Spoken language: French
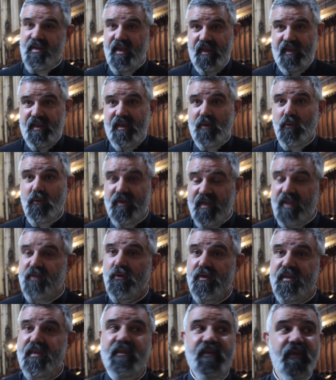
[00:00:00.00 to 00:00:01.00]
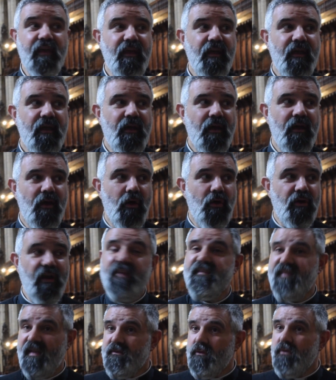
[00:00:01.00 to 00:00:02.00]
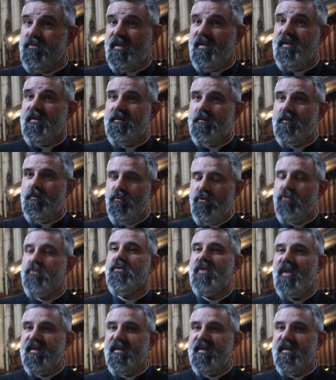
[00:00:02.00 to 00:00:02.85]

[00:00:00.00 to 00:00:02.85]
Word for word: et aux catholiques euh, la sainteté, plus que la